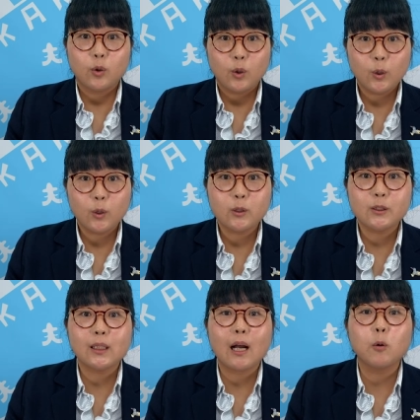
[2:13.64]

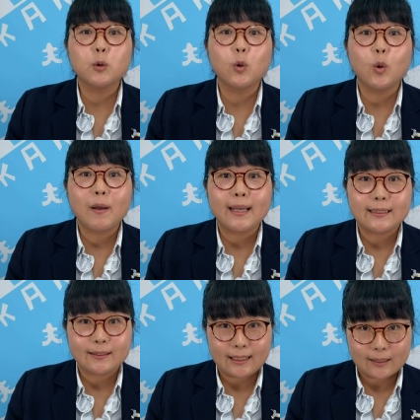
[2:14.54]
ルックスが男前
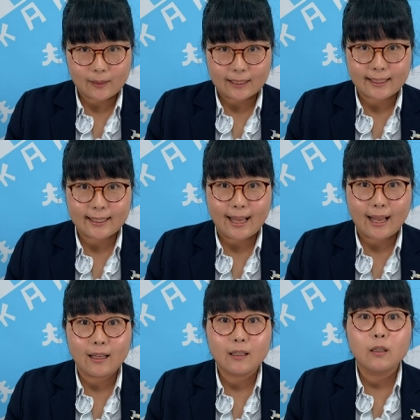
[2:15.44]
すぎる方
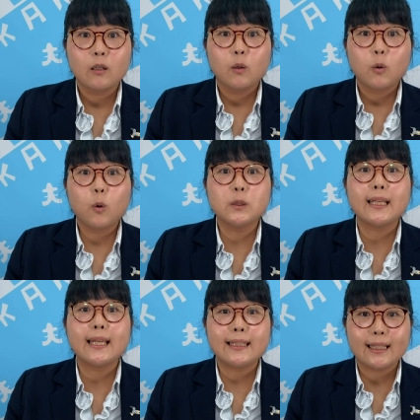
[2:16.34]
や個
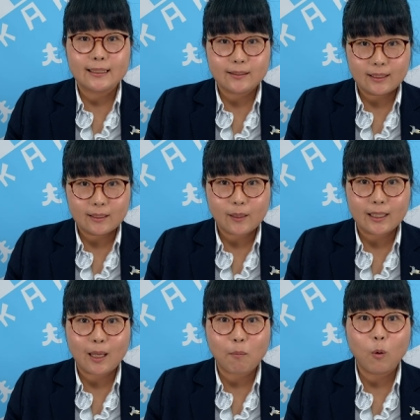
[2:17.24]
性的すぎる
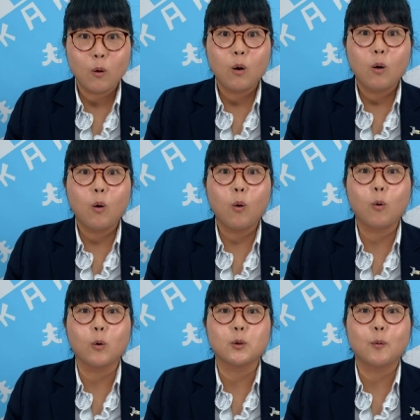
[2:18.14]
方もお
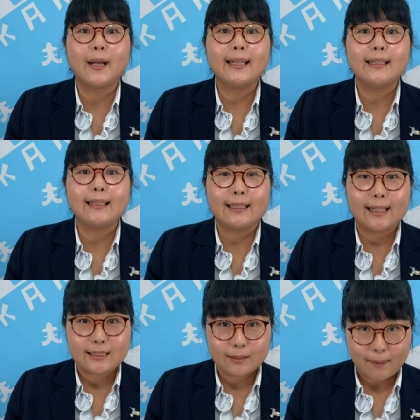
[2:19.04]
断りい
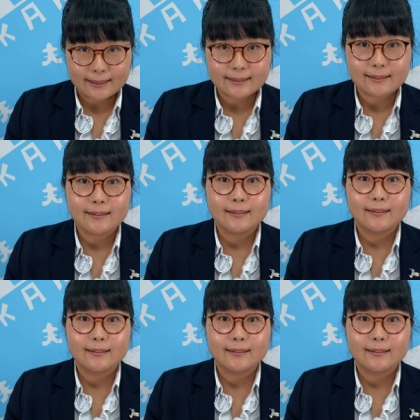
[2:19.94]
たします。